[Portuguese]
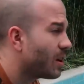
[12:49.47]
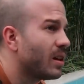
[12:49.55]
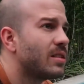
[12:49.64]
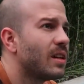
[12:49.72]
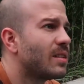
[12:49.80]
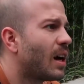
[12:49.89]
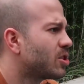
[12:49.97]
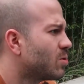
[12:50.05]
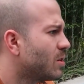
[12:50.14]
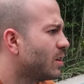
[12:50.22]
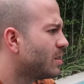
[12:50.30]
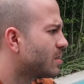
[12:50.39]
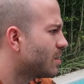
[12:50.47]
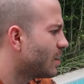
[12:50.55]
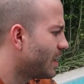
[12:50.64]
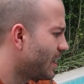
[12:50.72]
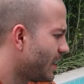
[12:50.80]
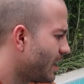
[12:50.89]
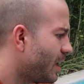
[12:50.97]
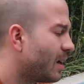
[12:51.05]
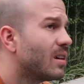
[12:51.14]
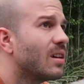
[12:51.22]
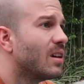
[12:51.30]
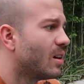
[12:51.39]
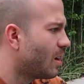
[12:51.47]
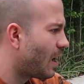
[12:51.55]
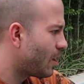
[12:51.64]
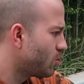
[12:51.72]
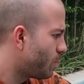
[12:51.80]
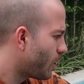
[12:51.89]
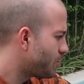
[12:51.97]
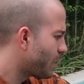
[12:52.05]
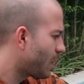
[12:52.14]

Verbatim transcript: o que, que vocês acham, Cris? É... Azul pode